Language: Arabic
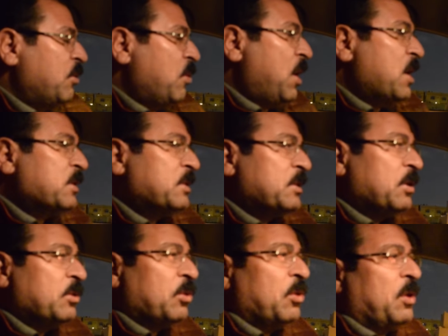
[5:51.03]
وعايز
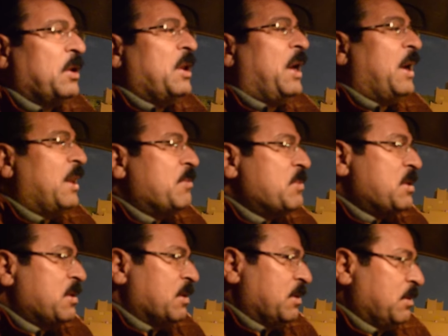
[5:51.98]
تدخل
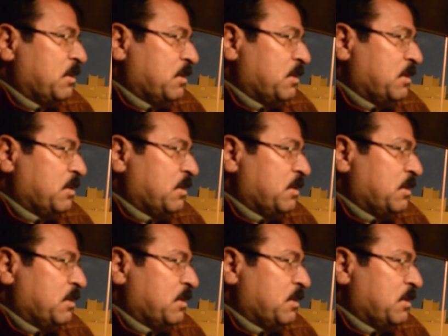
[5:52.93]
للعالمية